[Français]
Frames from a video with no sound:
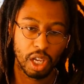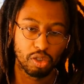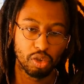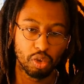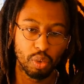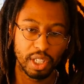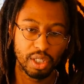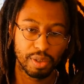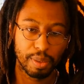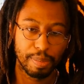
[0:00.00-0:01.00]
Du coup, Age
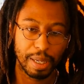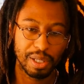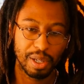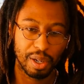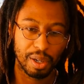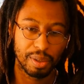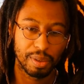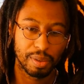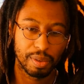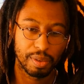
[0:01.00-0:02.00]
of Empire,
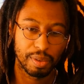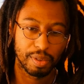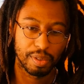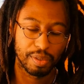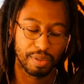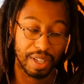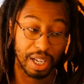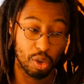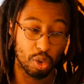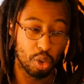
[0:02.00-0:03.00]

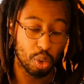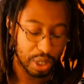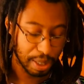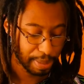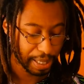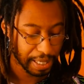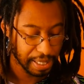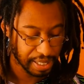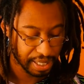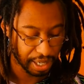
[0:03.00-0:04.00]
faire le gros
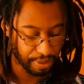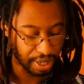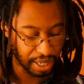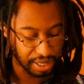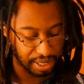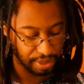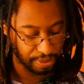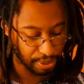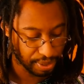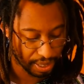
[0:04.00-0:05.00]
impérialiste et aller fracasser les
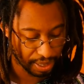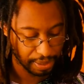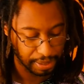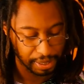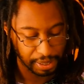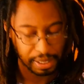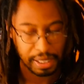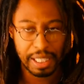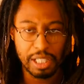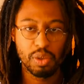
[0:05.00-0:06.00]
Français,
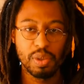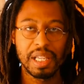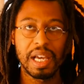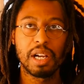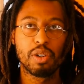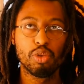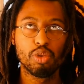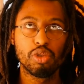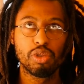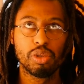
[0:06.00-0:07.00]
qu'est-ce que ça
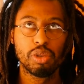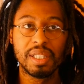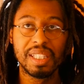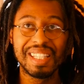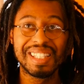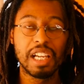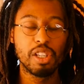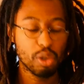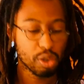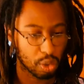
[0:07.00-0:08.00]
raconte des
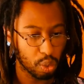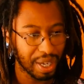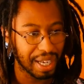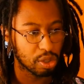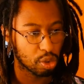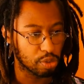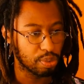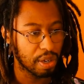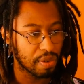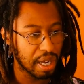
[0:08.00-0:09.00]
alliances concrètes que je
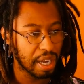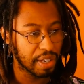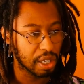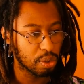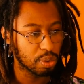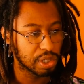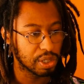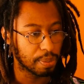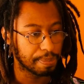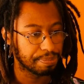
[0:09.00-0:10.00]
peux avoir avec le continent